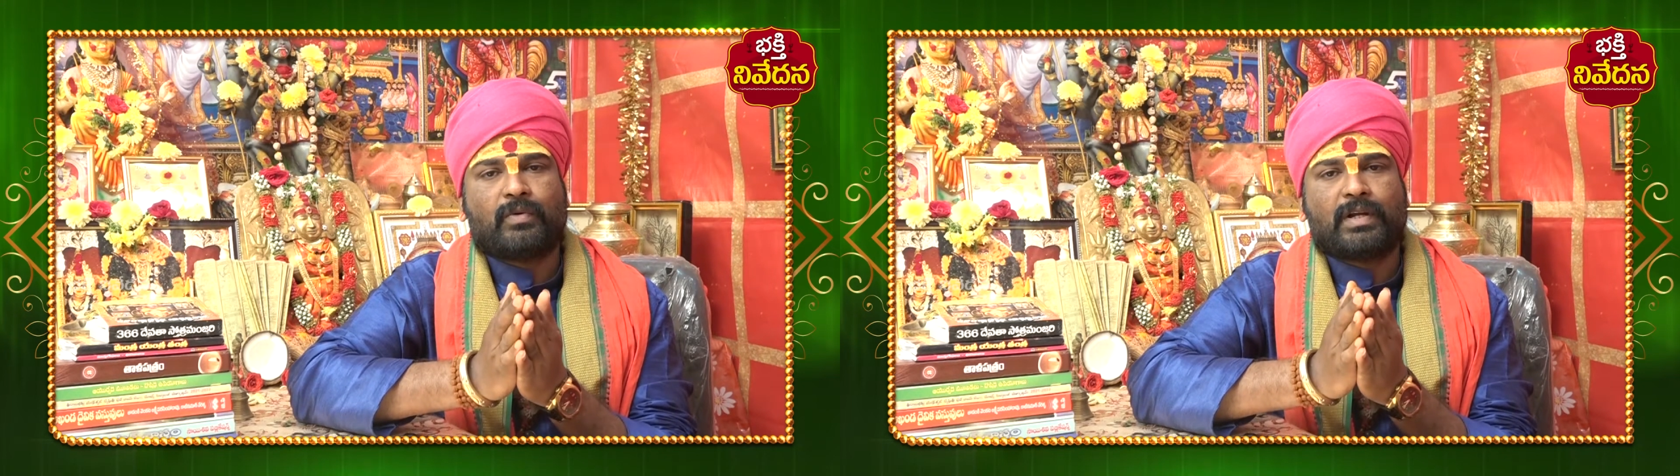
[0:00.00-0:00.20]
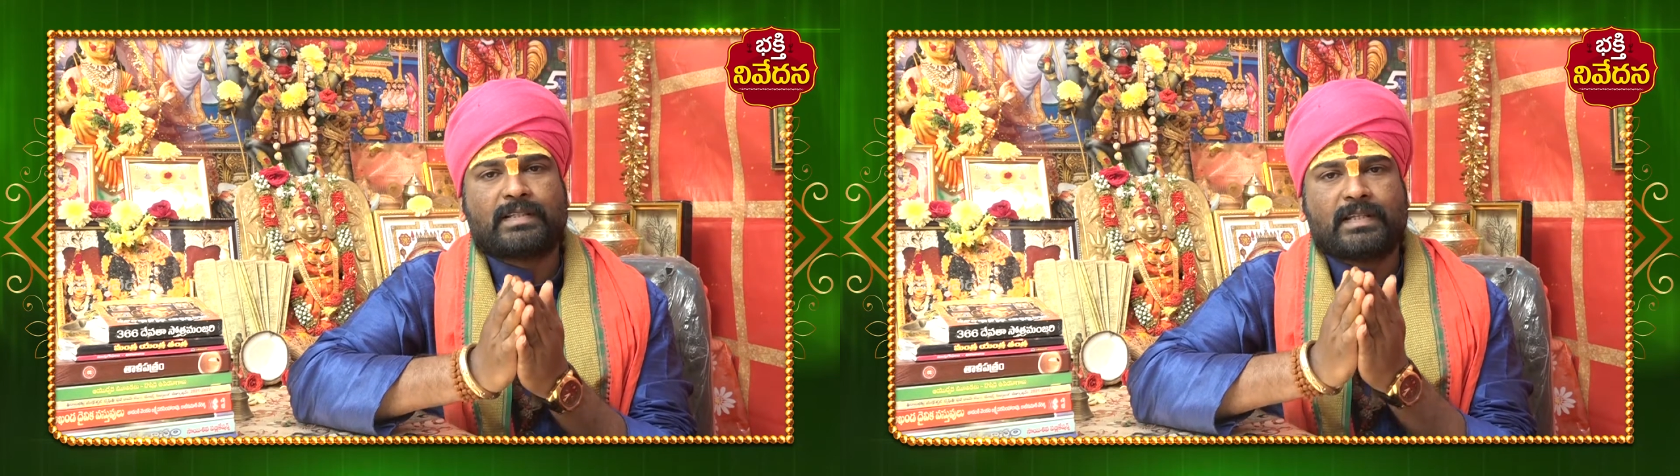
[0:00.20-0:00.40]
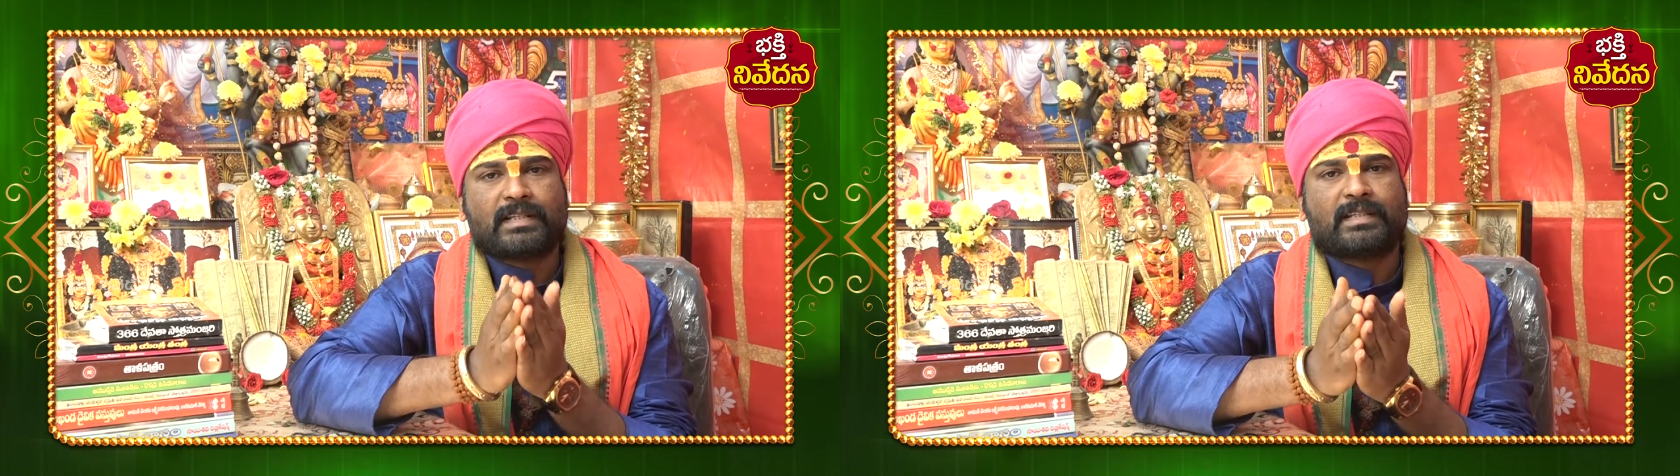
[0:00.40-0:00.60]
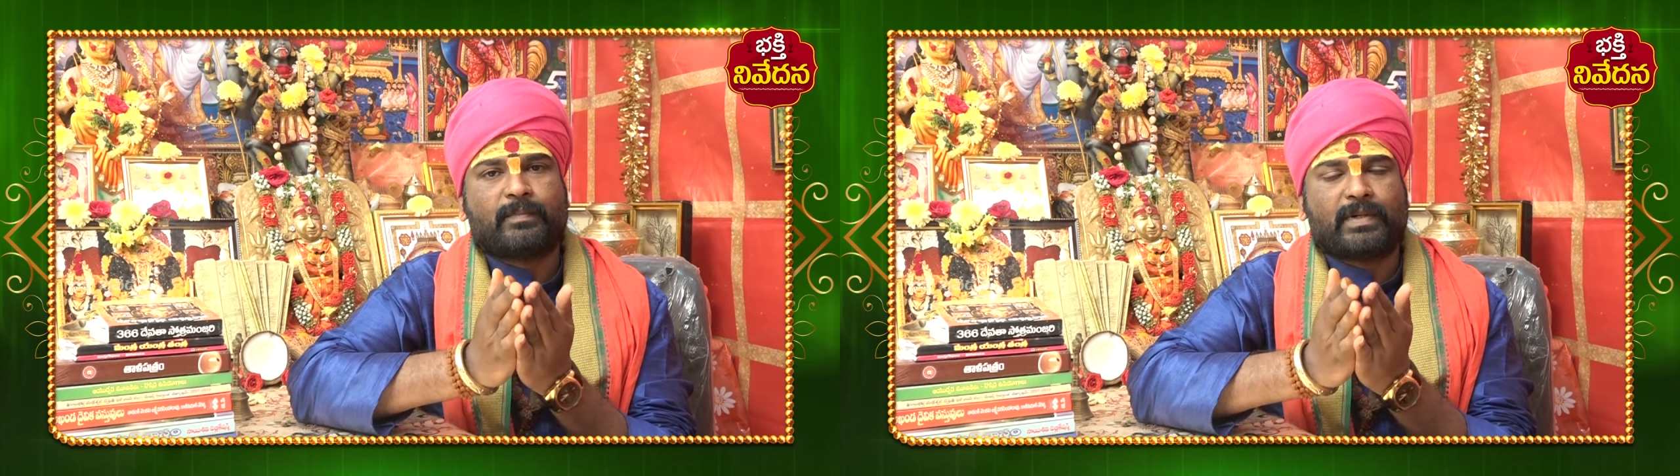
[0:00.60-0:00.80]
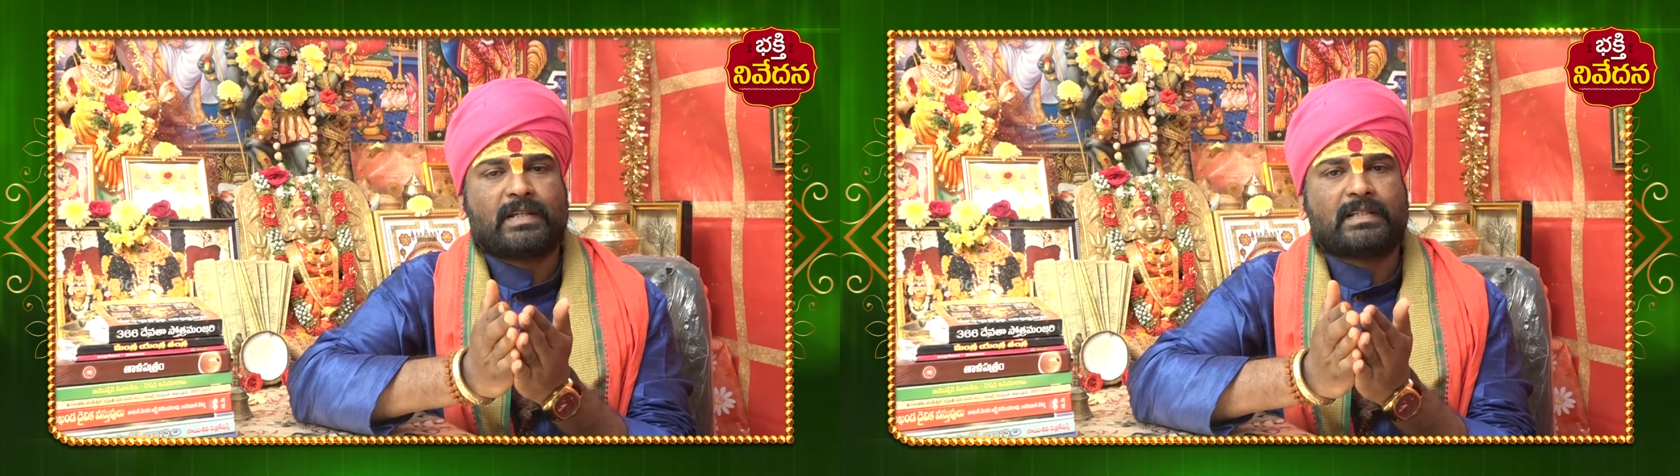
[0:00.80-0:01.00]
ఉండి సిరి
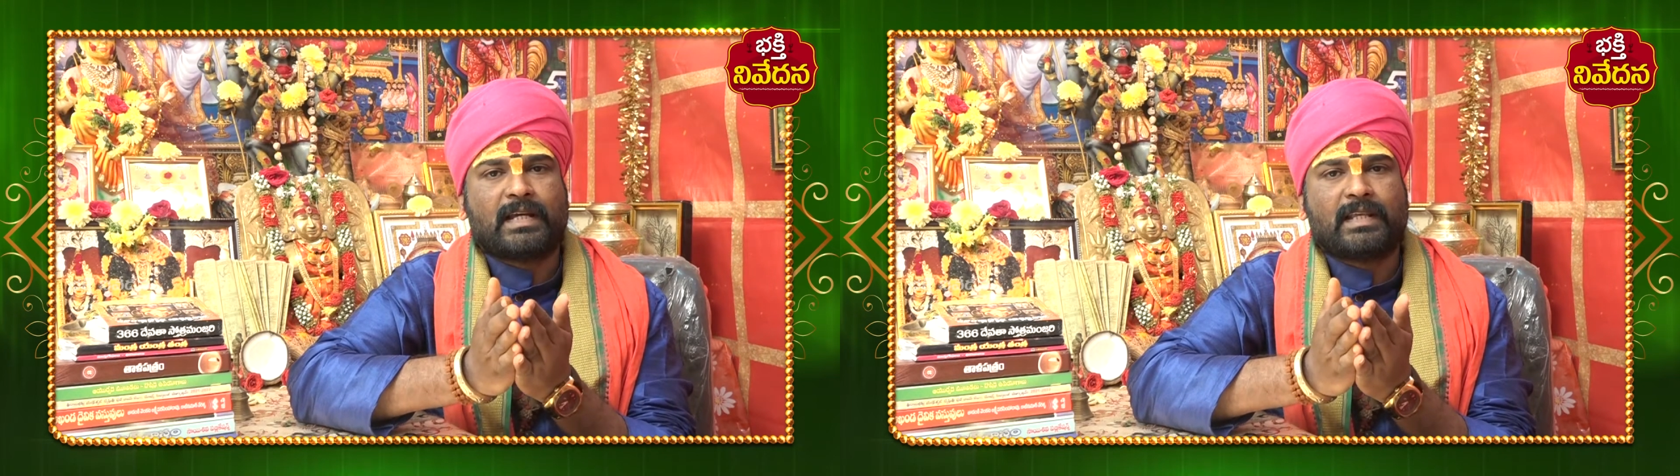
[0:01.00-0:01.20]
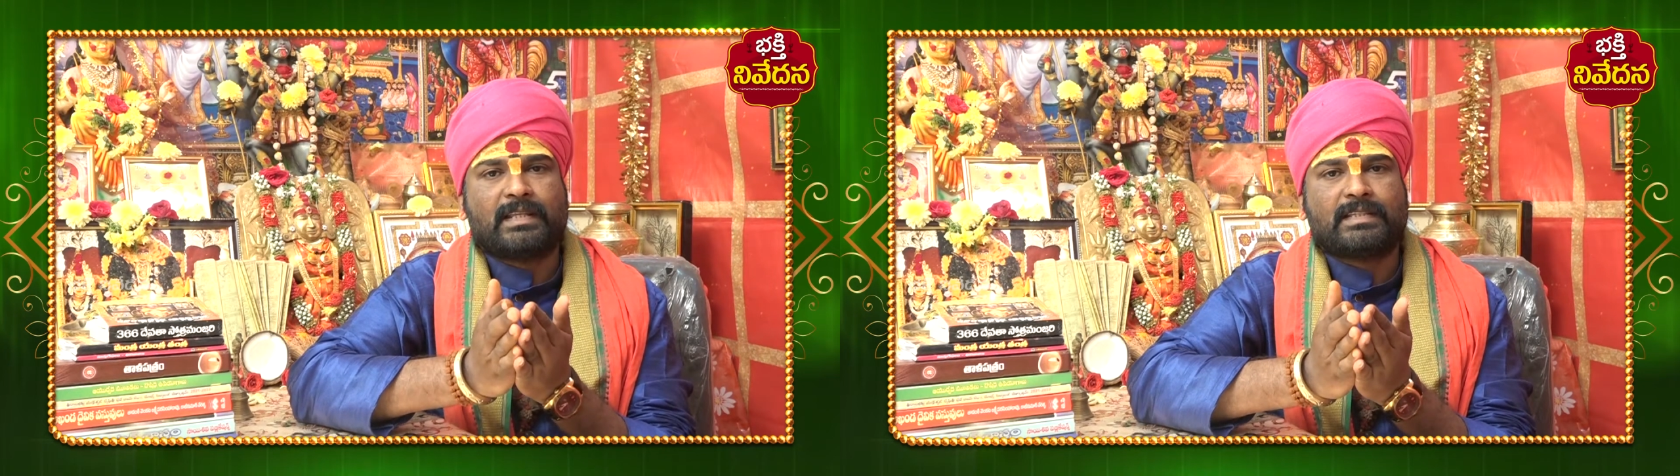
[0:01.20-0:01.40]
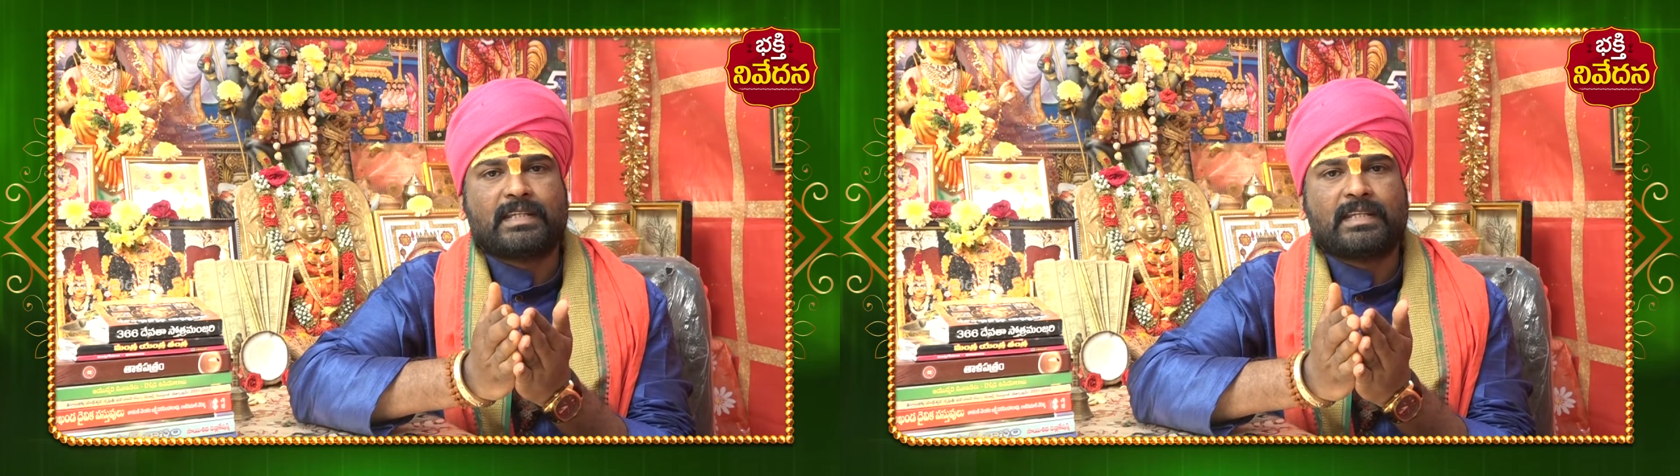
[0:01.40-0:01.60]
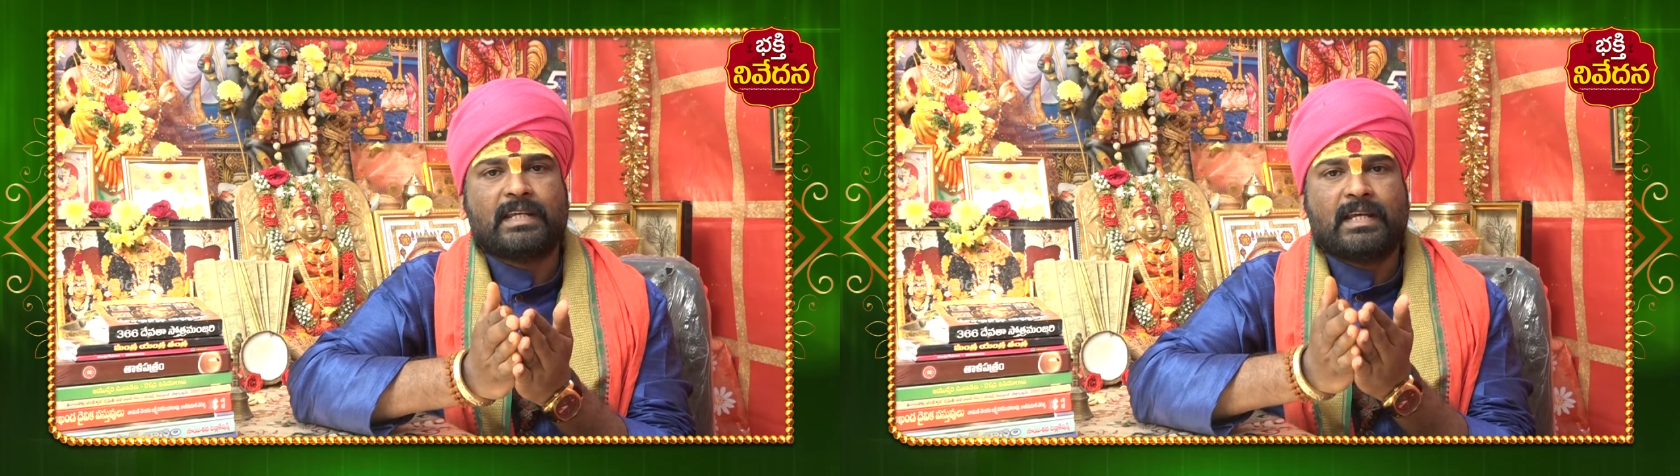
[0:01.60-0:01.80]
సంపదలు సాధించి